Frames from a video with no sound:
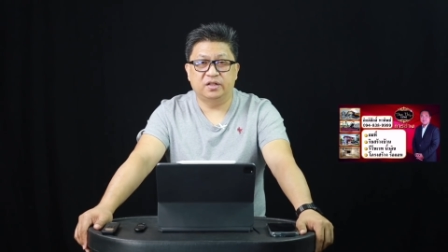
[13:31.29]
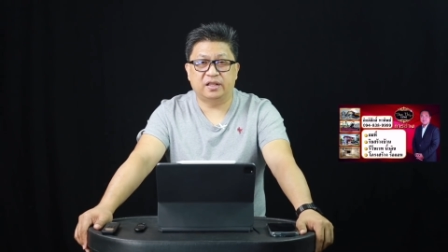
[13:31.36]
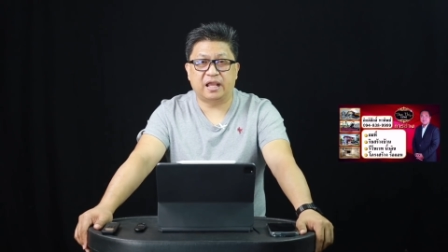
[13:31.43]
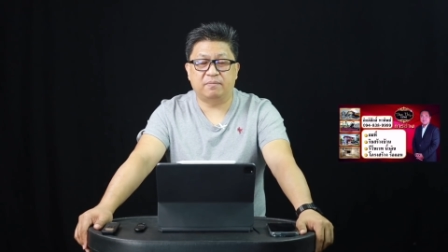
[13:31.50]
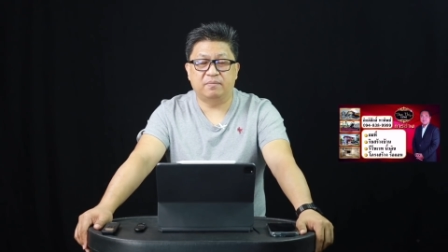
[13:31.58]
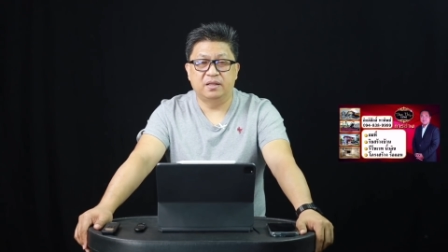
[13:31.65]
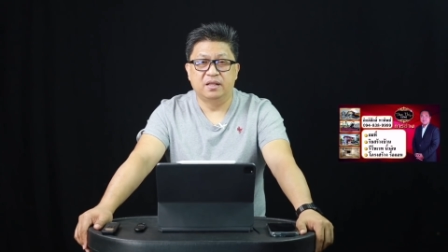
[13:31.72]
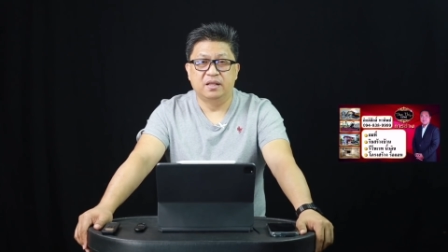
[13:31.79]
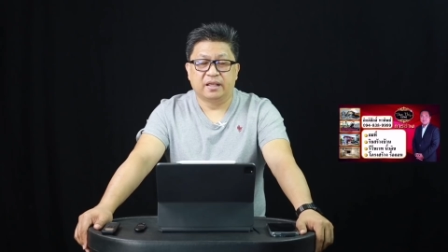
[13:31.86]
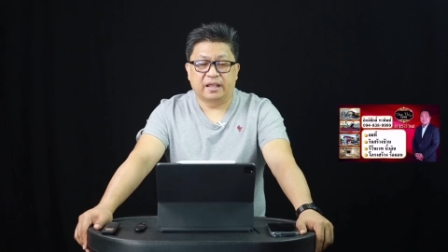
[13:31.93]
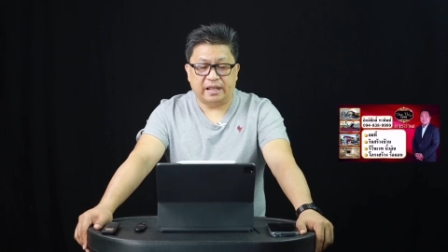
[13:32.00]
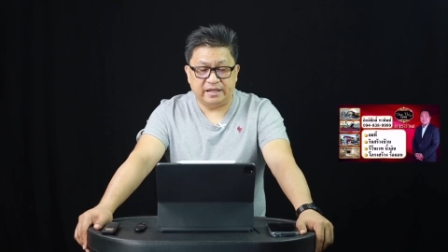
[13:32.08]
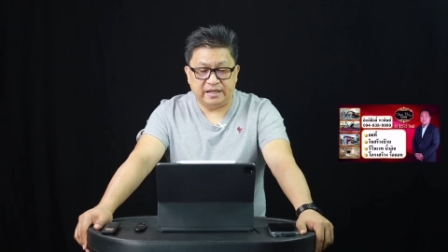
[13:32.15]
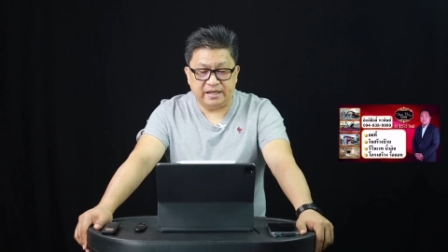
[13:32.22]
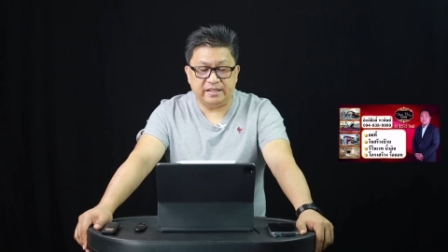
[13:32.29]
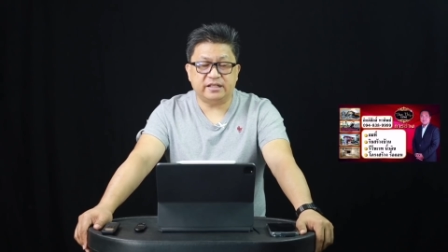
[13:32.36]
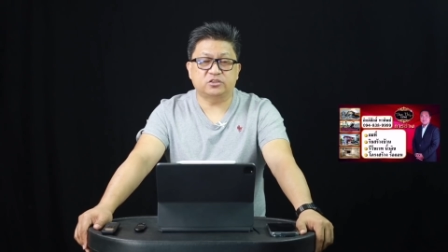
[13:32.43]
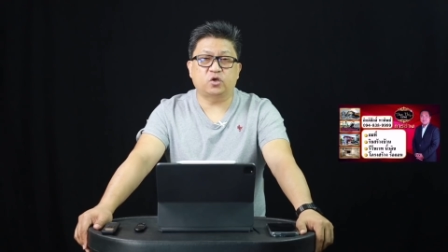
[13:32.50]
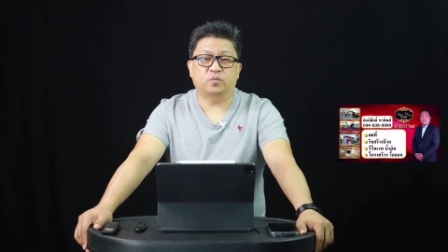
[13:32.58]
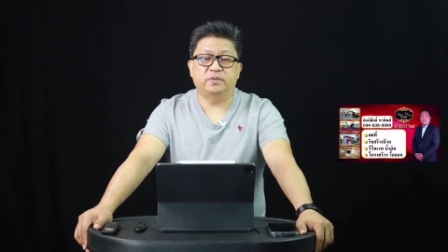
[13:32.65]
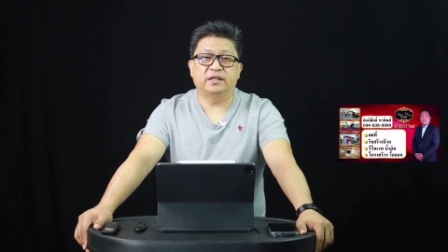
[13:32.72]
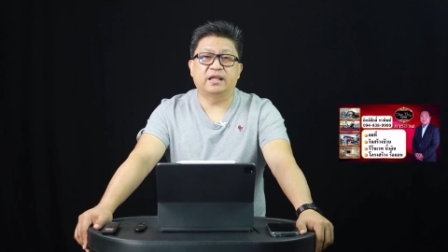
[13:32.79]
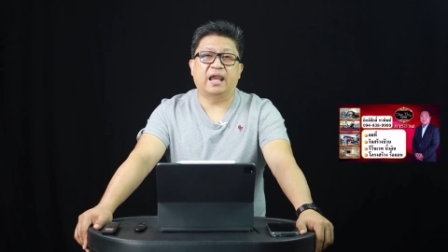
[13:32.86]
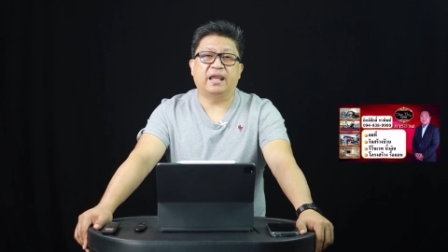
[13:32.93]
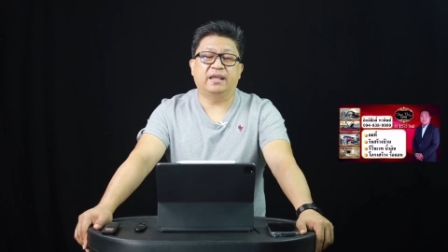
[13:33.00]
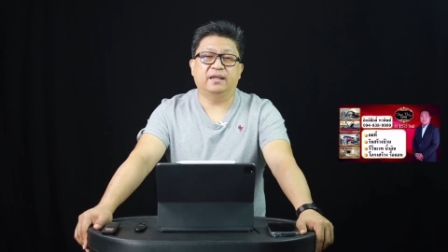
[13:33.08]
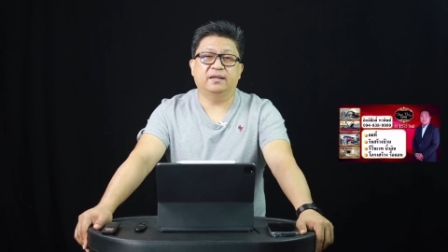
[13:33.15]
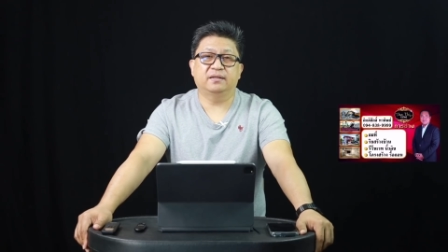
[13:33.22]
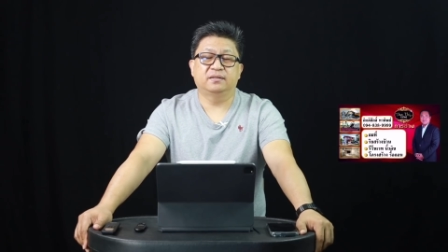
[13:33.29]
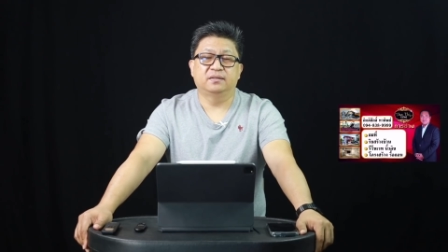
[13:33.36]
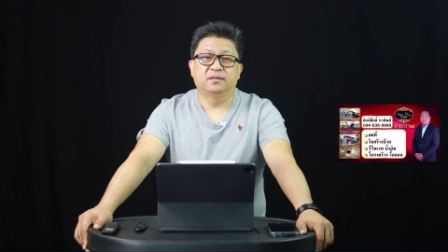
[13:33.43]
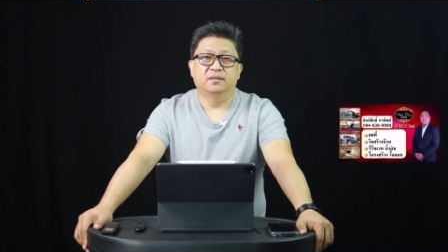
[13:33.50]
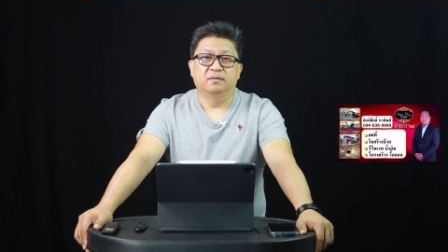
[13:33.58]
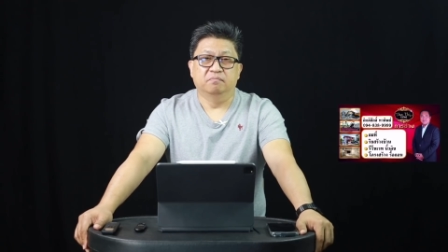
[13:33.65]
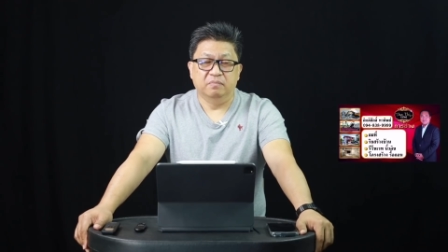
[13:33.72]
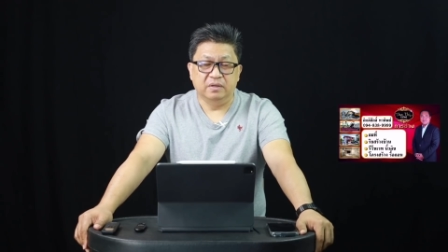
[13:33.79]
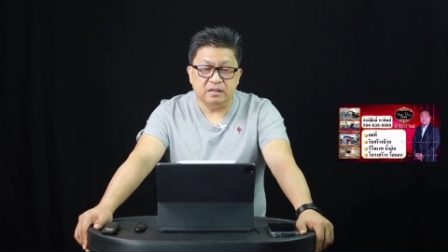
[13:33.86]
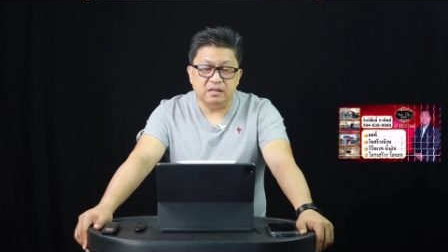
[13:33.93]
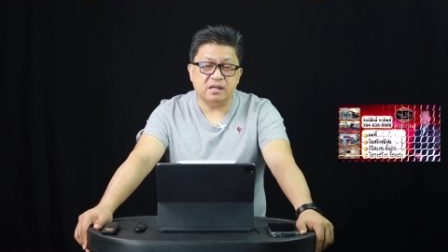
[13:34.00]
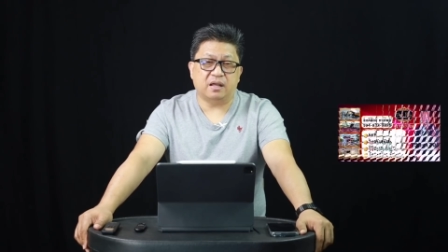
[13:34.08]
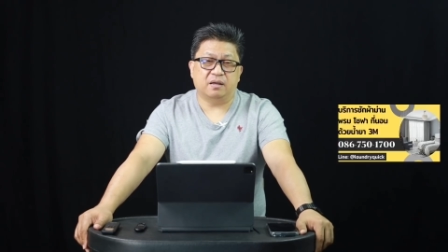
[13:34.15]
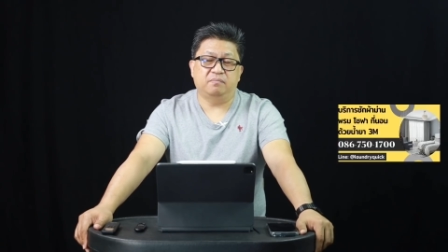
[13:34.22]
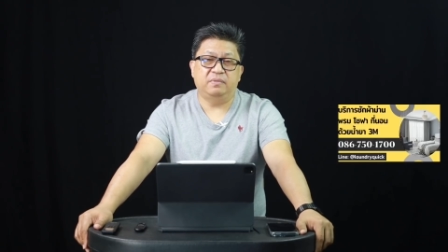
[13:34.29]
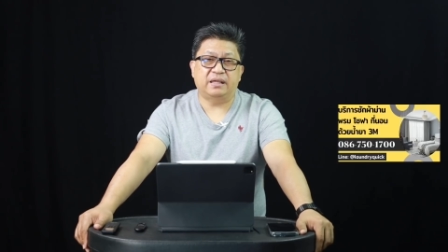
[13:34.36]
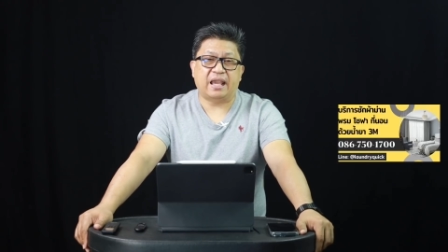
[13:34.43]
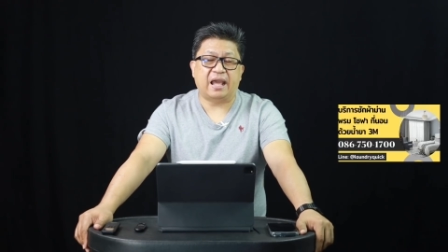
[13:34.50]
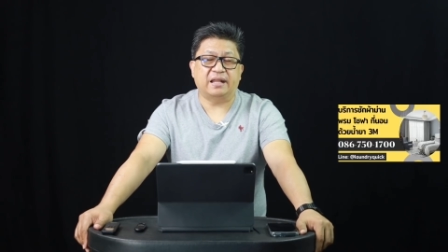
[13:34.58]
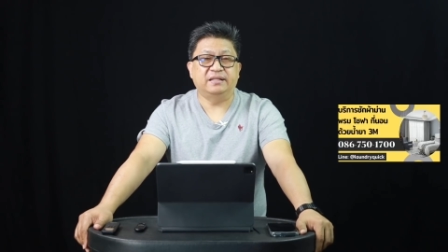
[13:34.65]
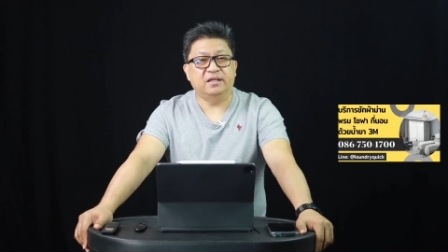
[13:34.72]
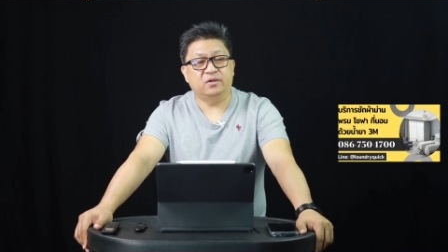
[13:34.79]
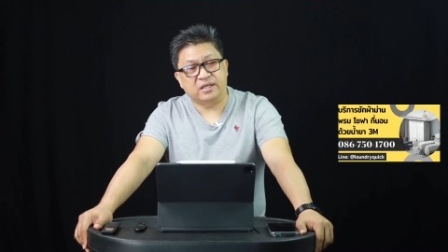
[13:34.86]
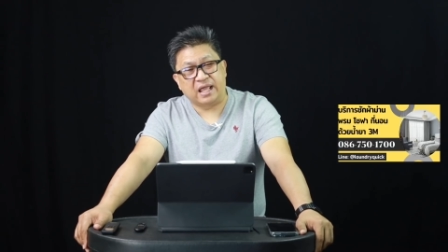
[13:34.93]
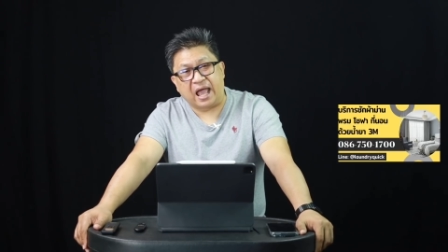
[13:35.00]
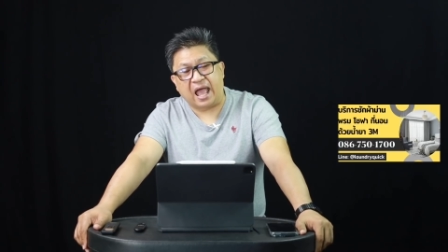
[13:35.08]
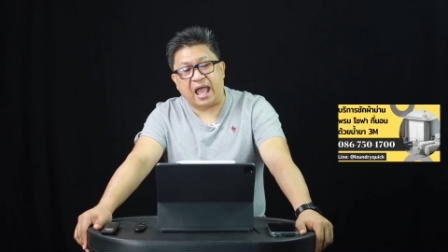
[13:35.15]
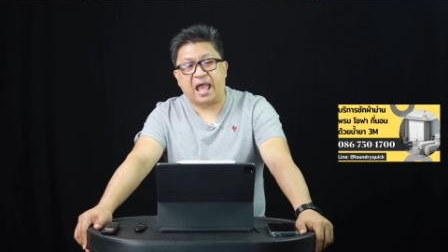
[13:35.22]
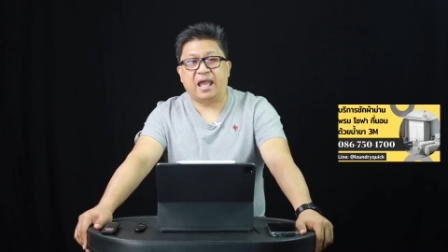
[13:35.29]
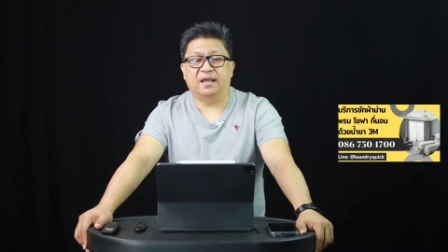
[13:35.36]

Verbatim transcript: นะครับคดีนี้จะจบยังไงฮะเมื่อมีการเยียวยา